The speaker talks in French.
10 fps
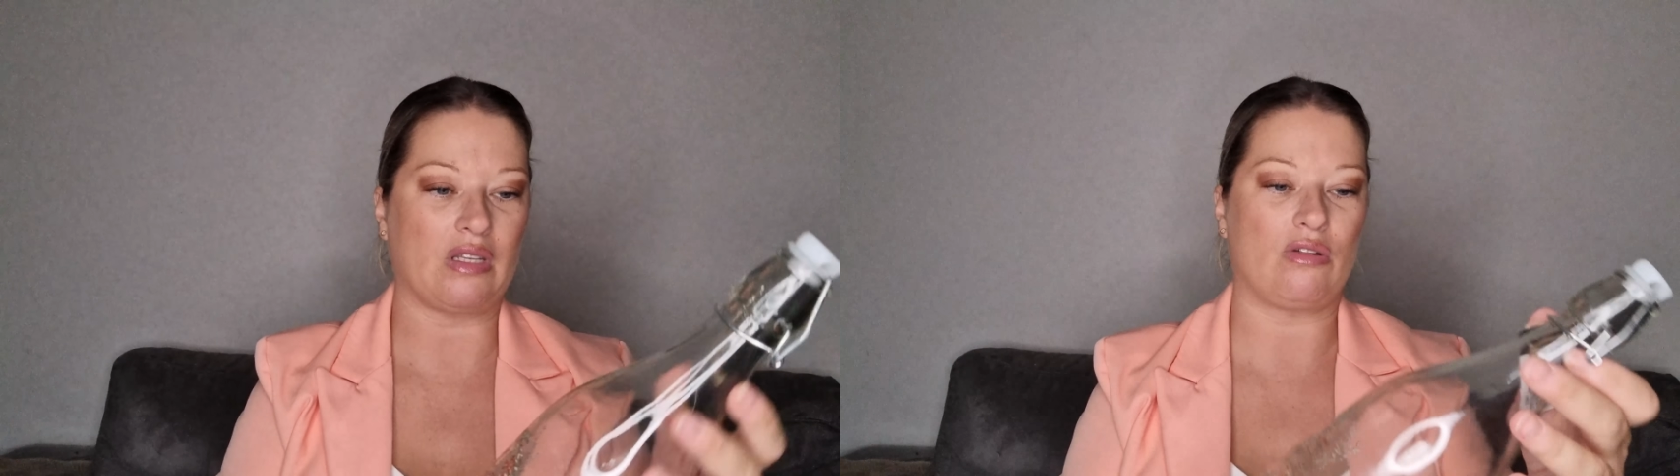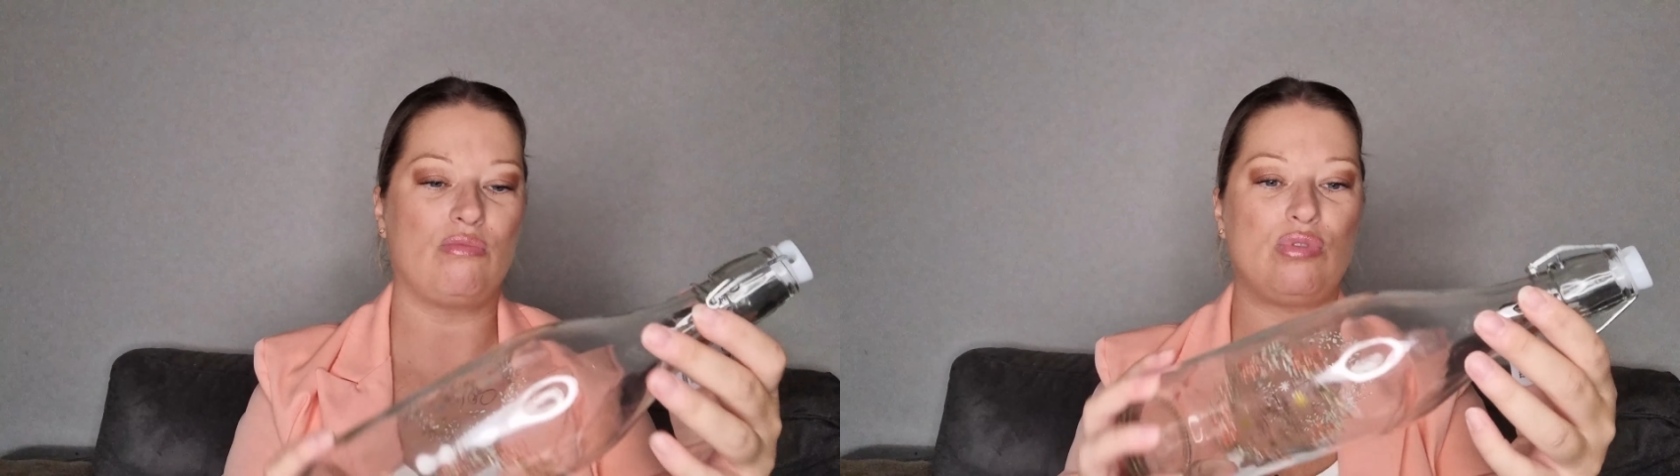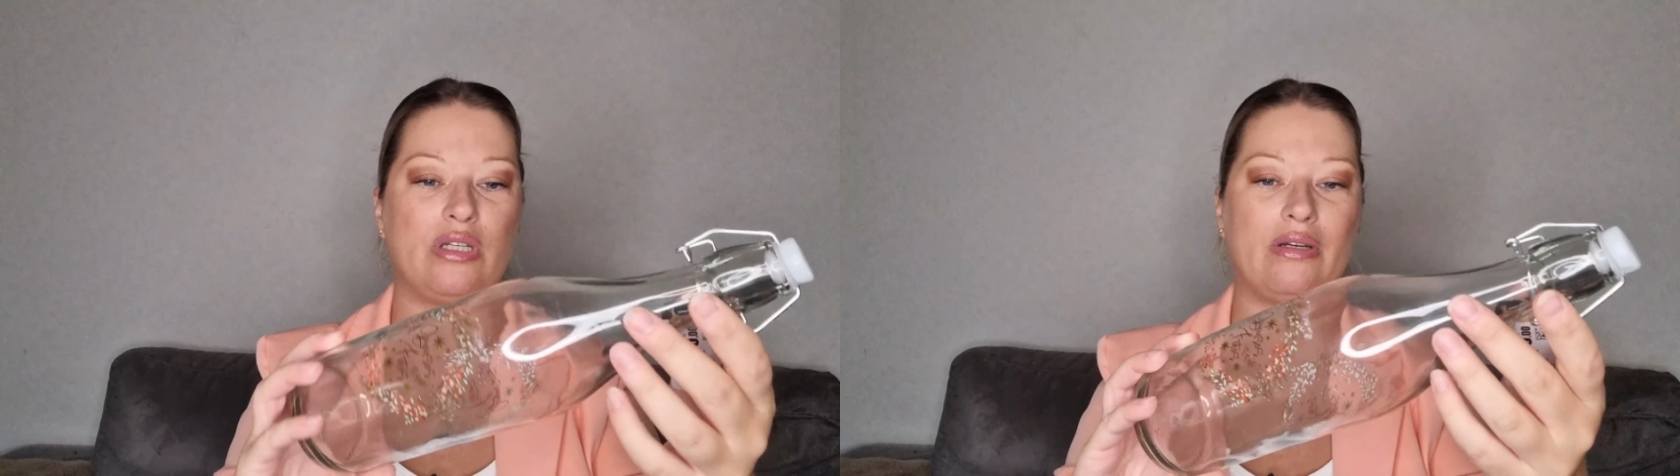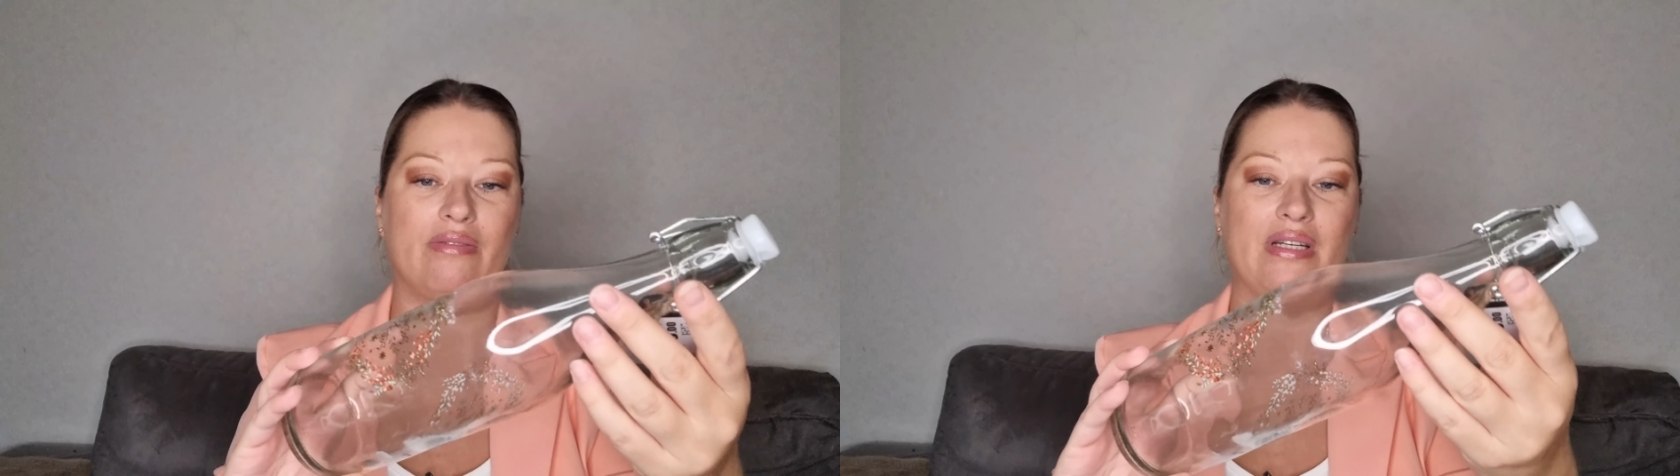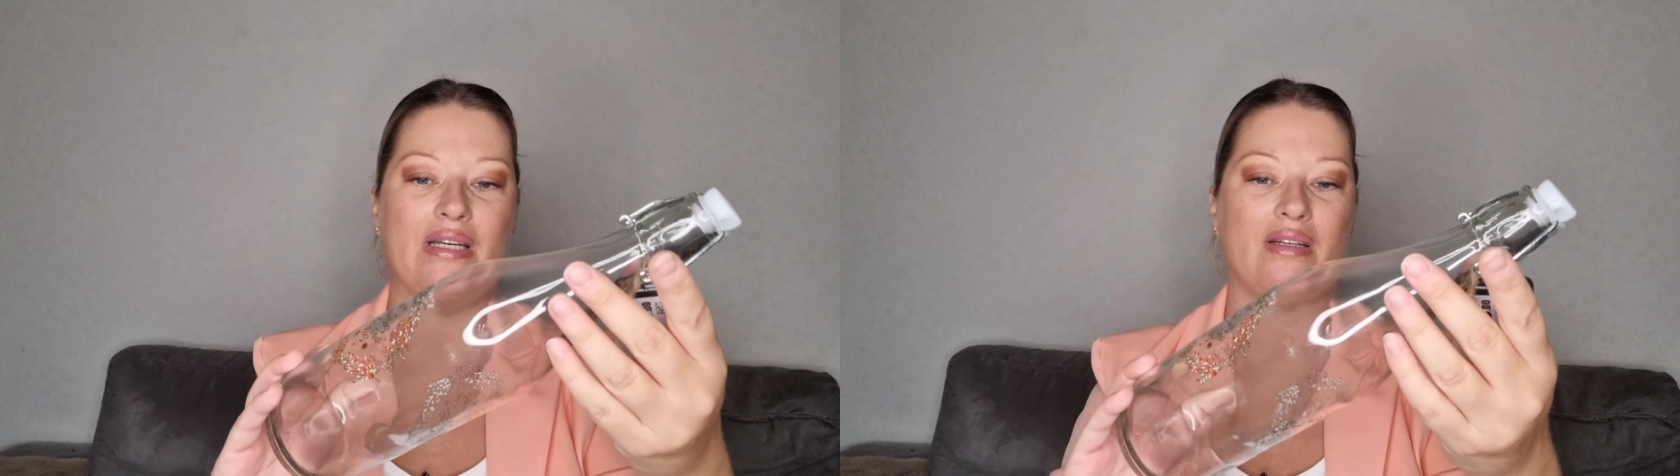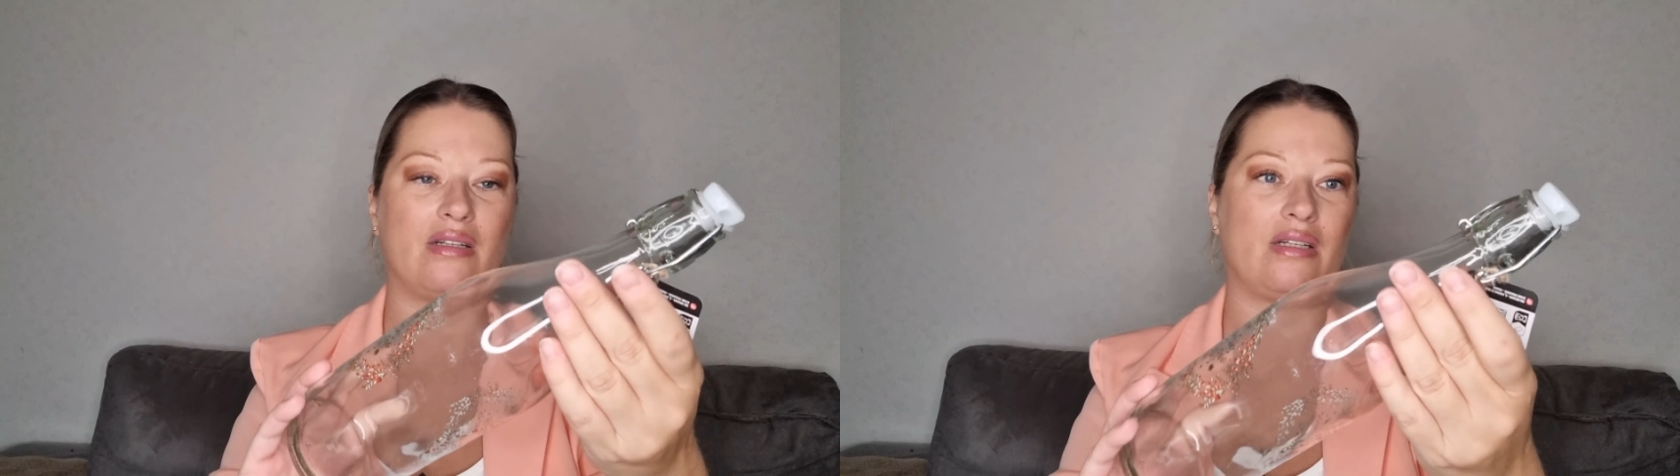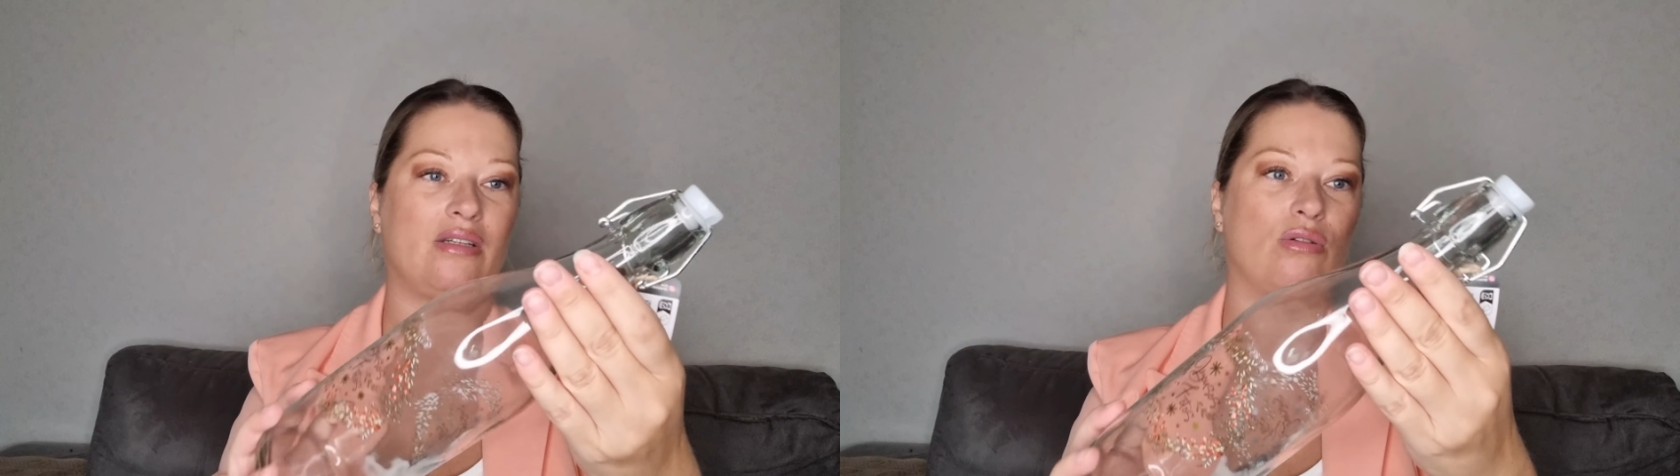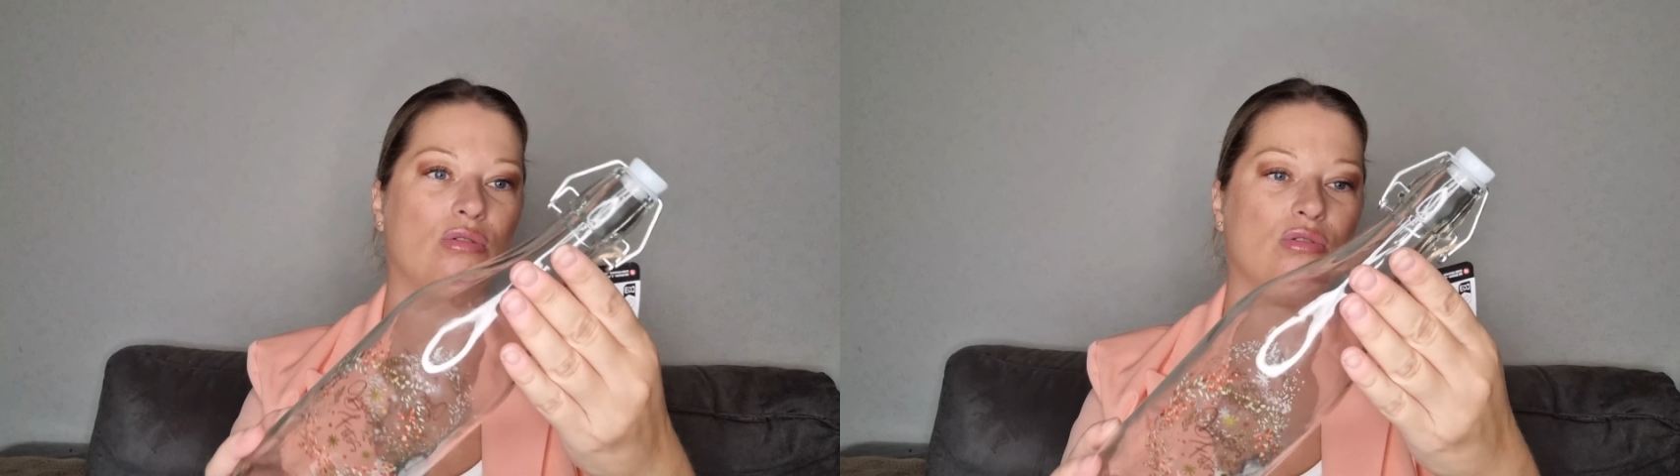Une bouteille en verre. Et
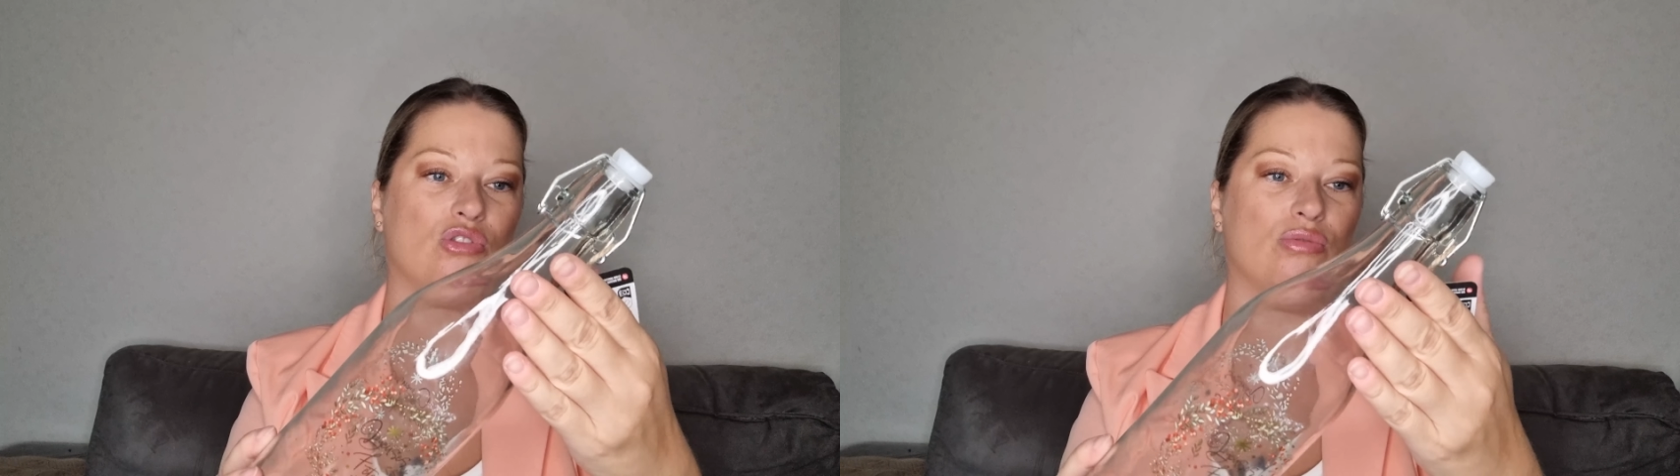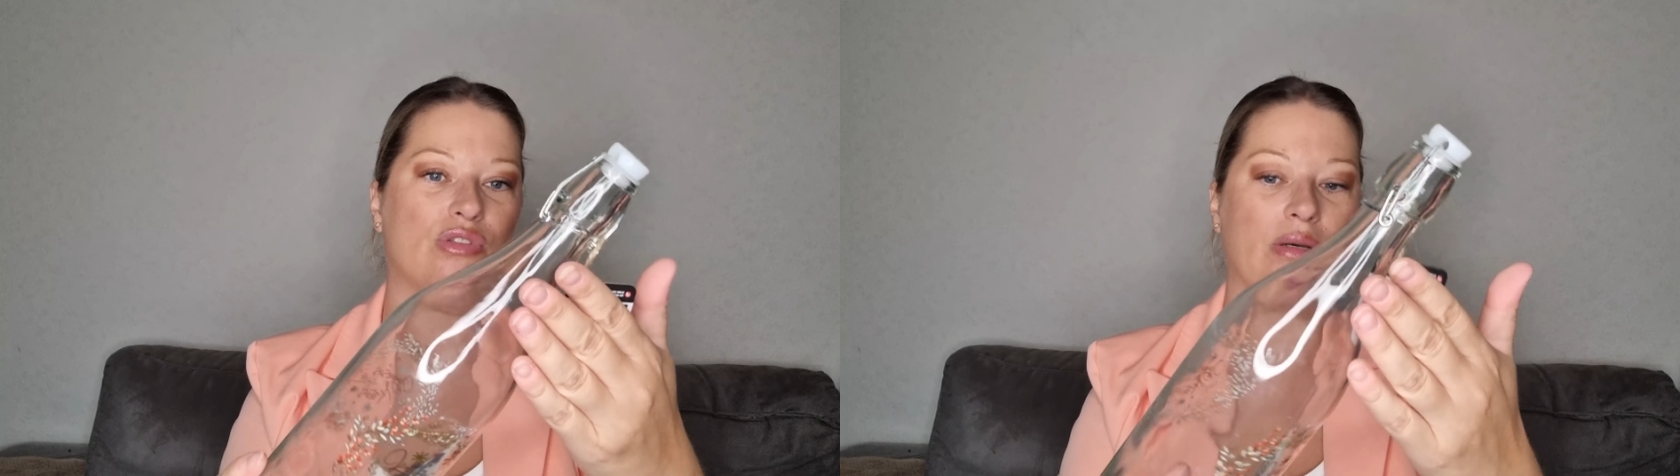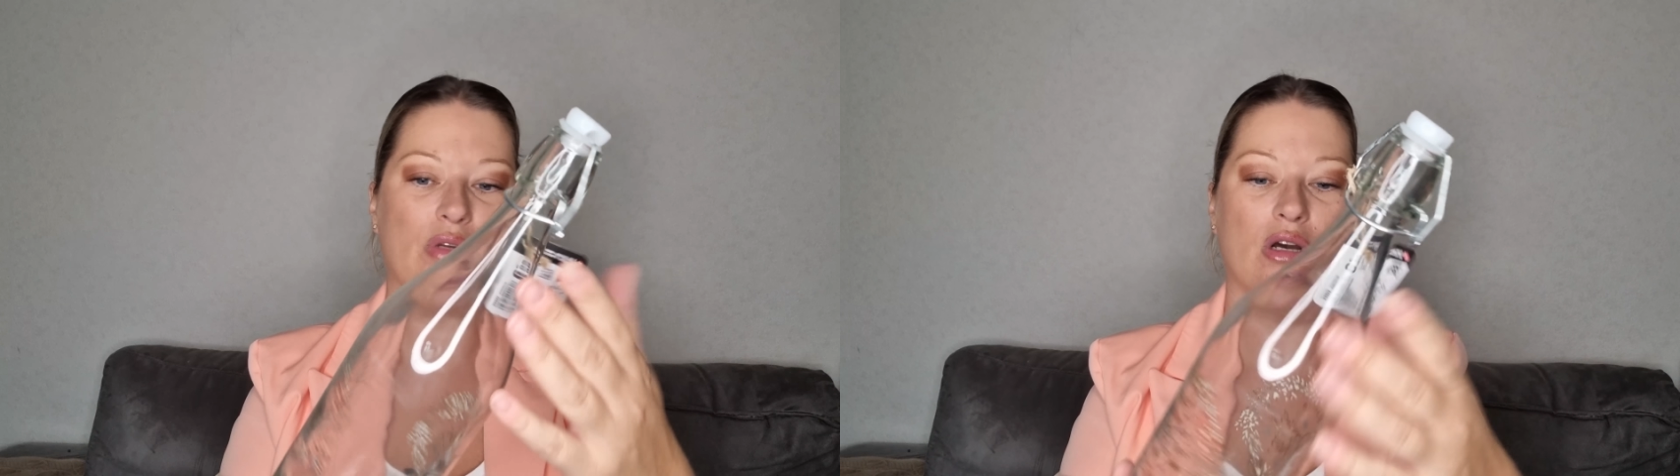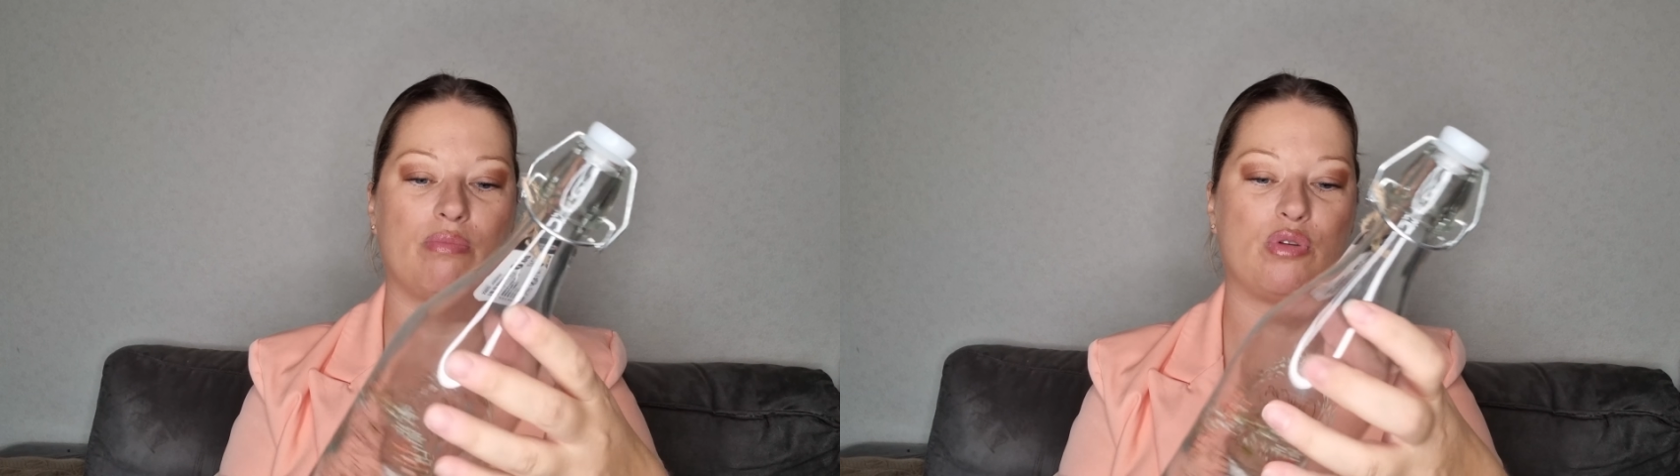euh, je trouve ça bien.